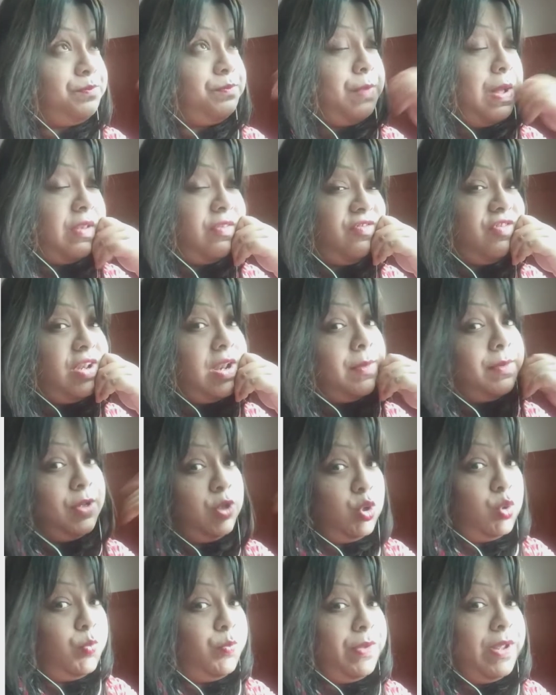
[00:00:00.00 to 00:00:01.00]
পাচ্ছিলাম
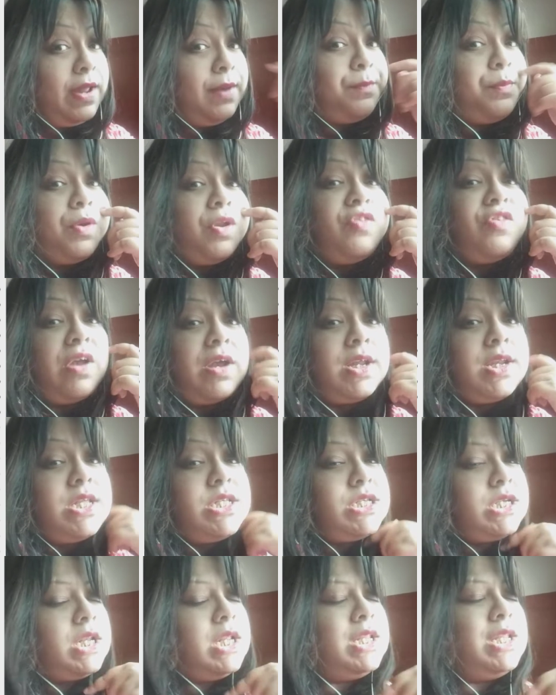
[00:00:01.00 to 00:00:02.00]
কিন্তু বিয়ের পরে চাকরি
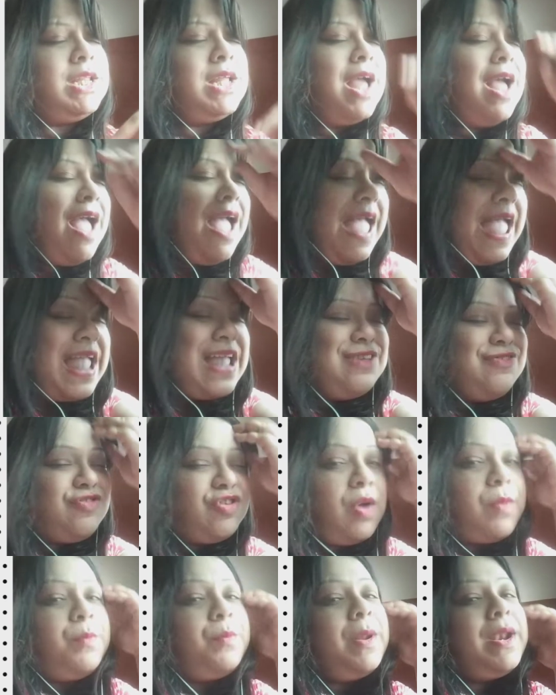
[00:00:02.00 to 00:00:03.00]
ছেড়ে দিই
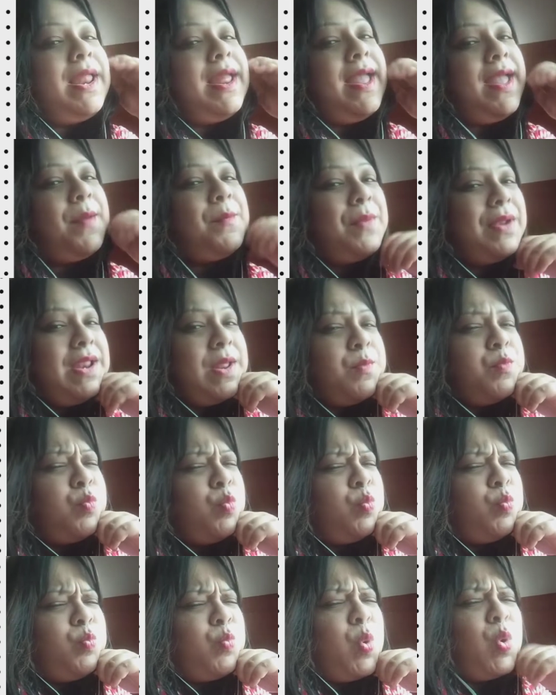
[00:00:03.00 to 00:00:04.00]
এইসব মানে মানে
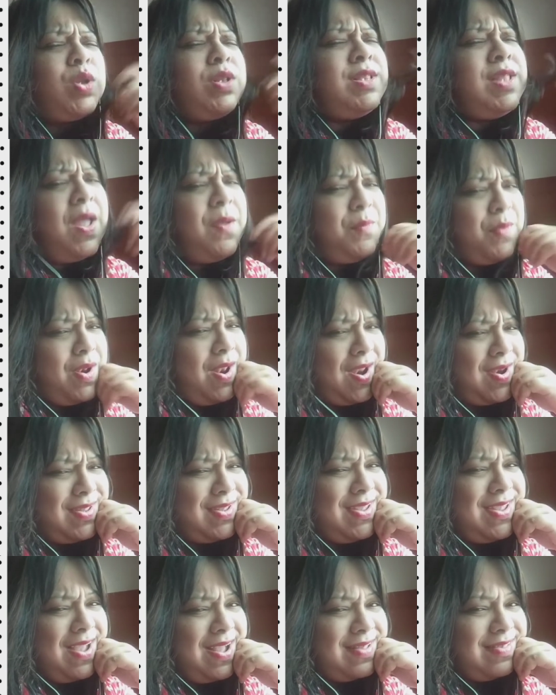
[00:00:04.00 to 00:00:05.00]
মুখ দিয়ে বলার
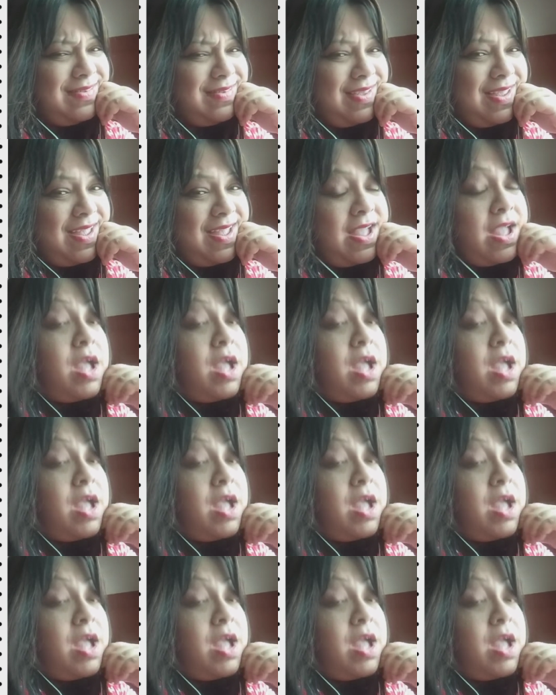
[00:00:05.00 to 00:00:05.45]
কি আছে